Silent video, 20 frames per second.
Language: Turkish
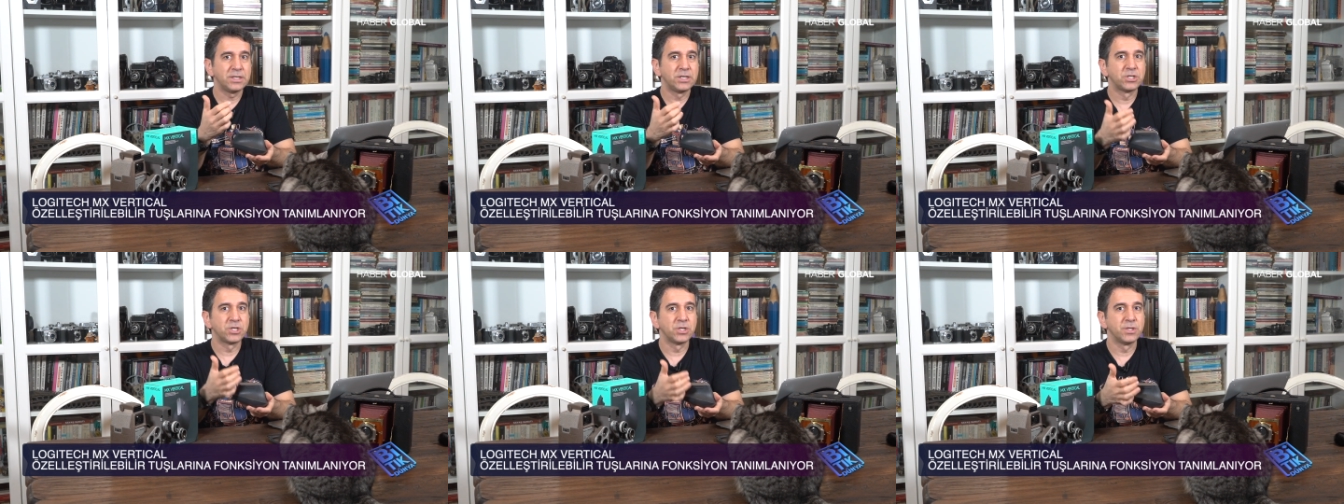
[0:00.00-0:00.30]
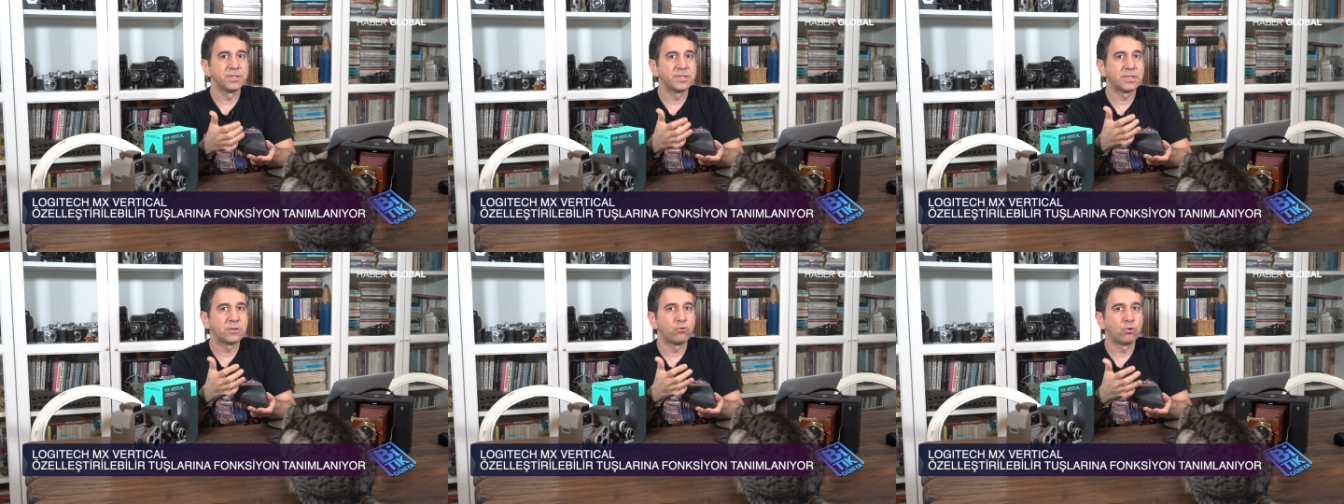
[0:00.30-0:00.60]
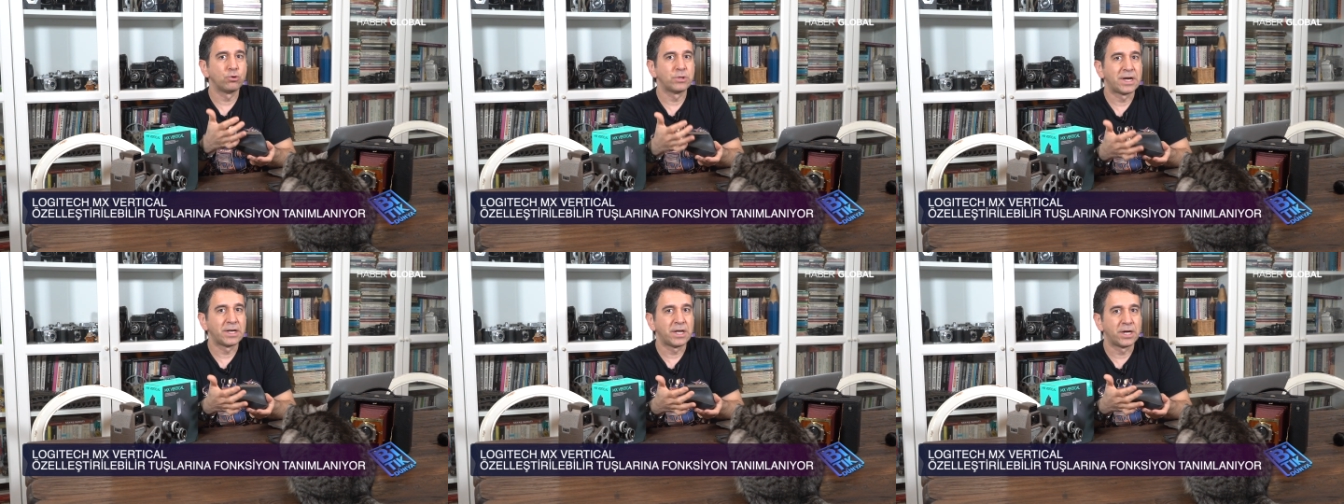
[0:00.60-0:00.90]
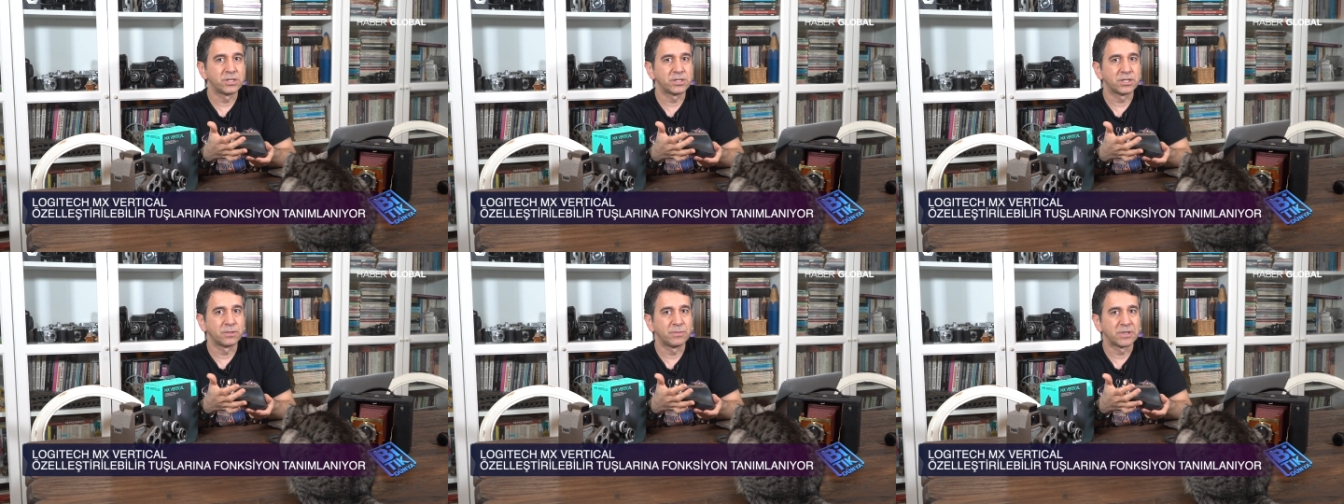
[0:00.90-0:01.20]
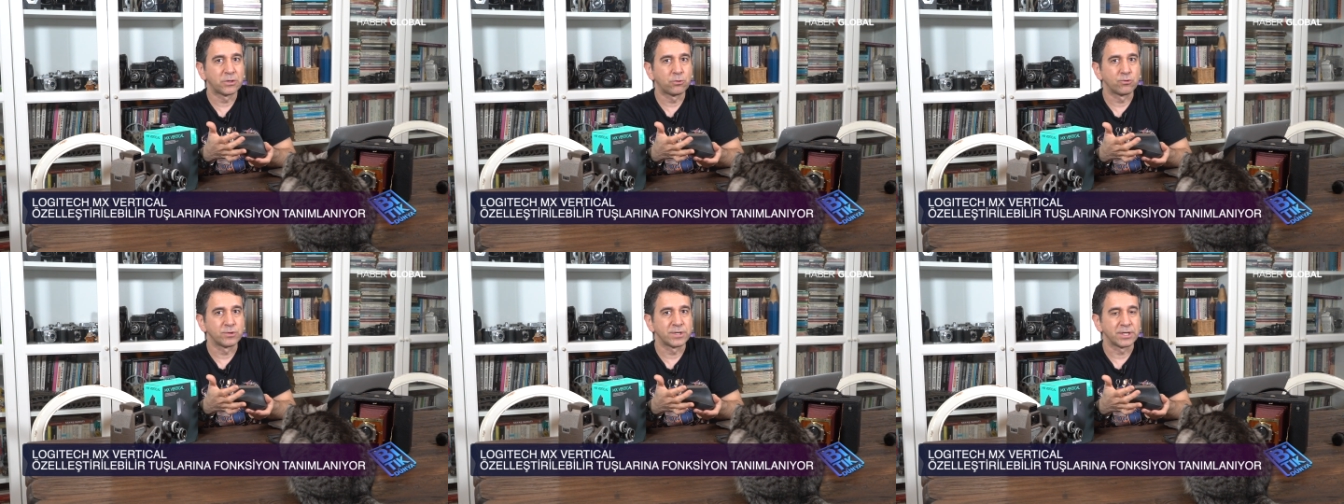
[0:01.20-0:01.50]
işinizi
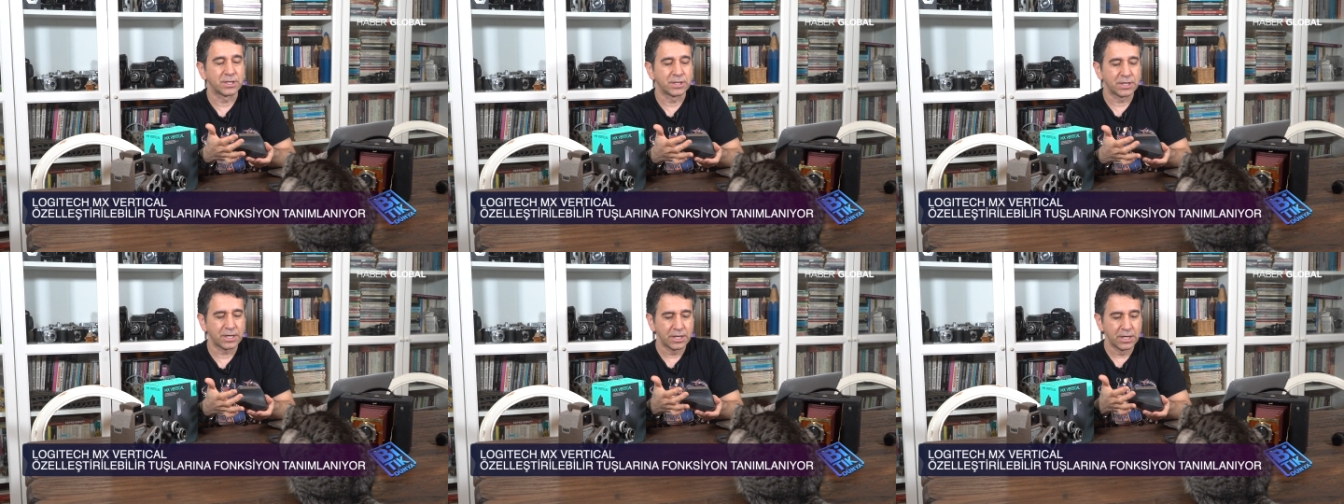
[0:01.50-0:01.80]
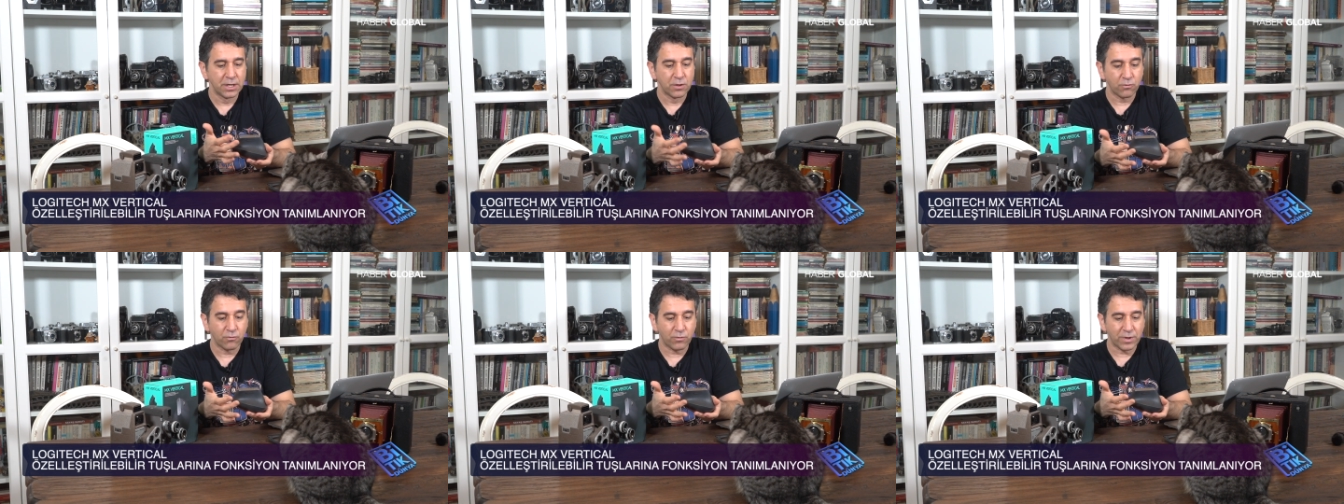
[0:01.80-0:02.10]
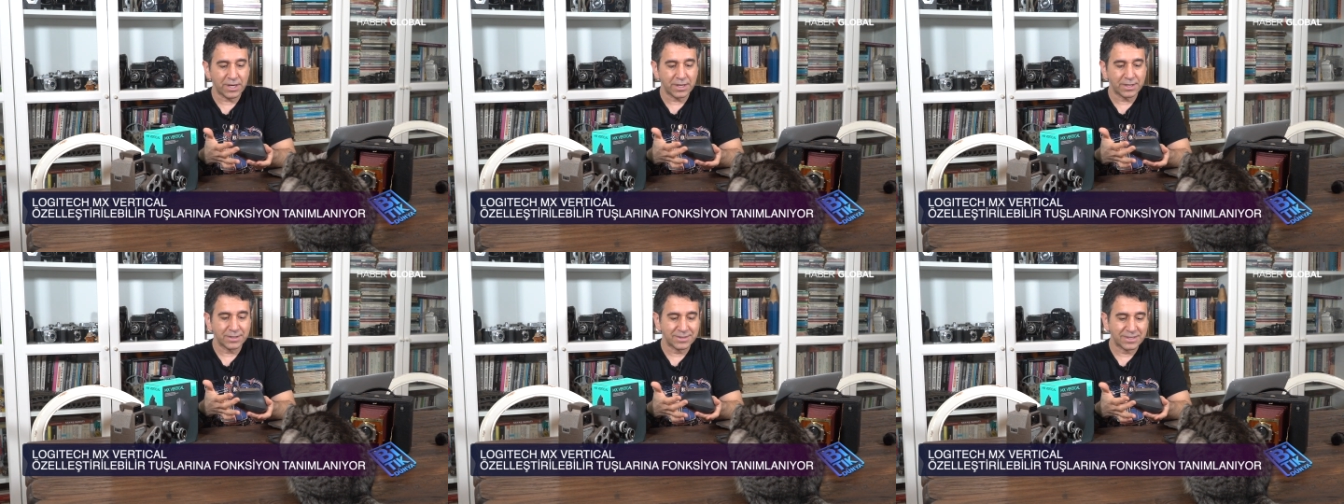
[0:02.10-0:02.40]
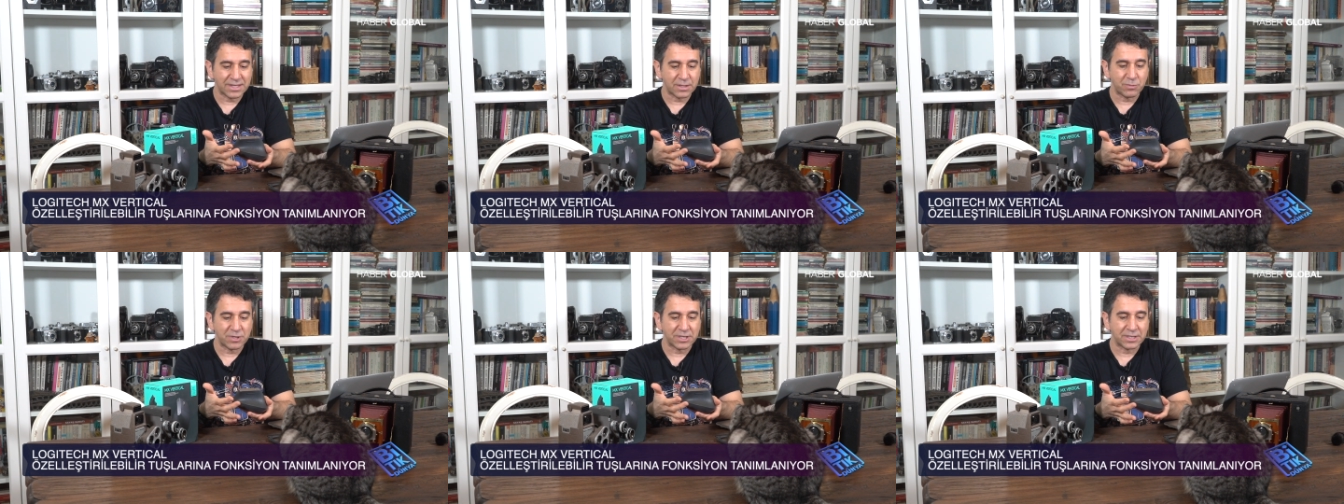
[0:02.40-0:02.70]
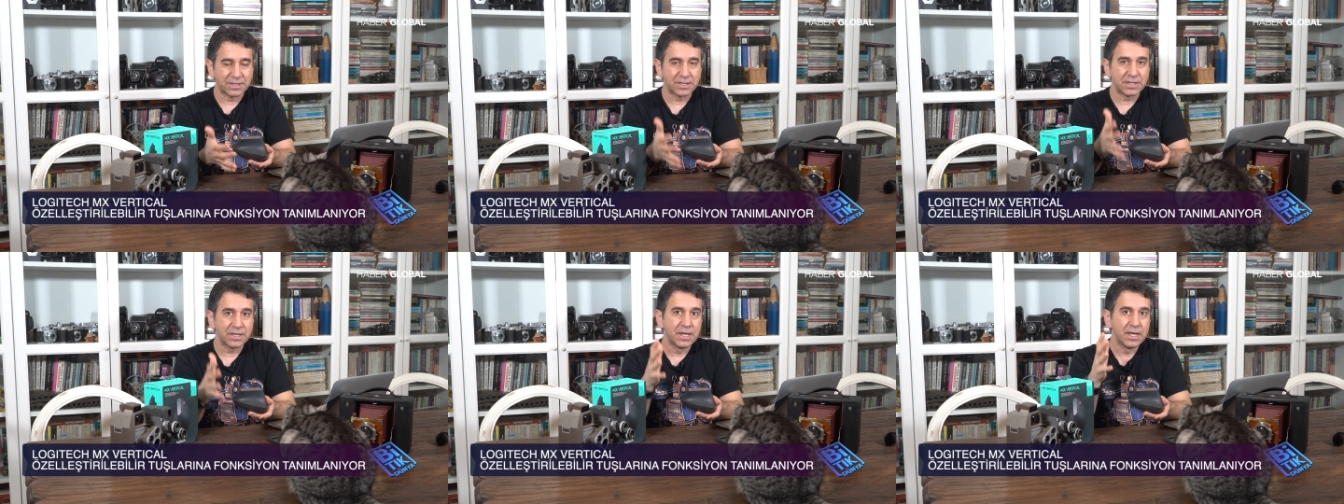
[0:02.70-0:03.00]
kolaylaştırmak üzerine ve tabii
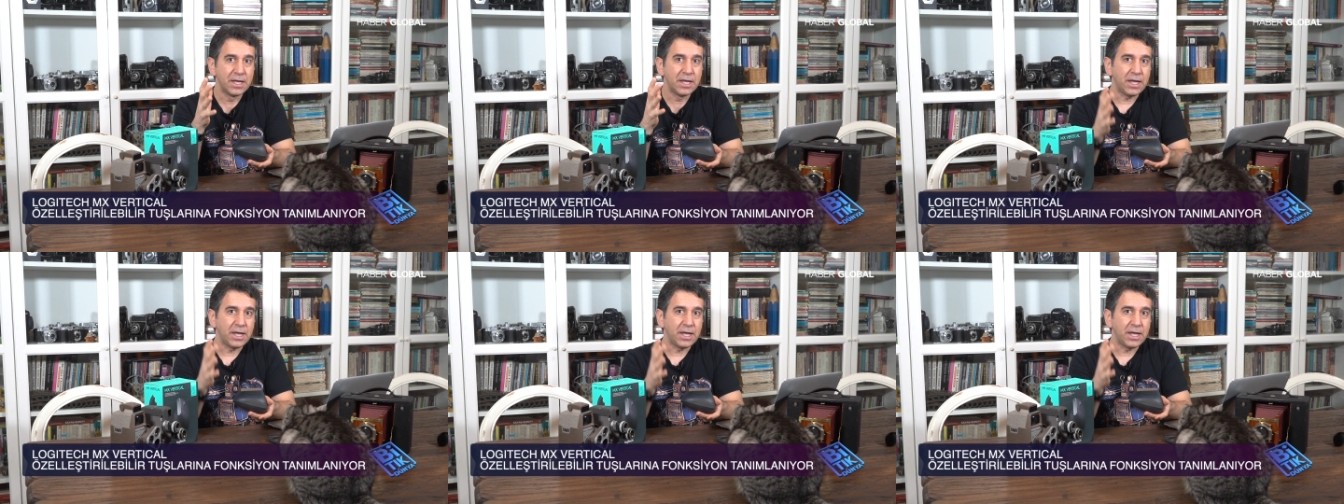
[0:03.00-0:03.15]
ki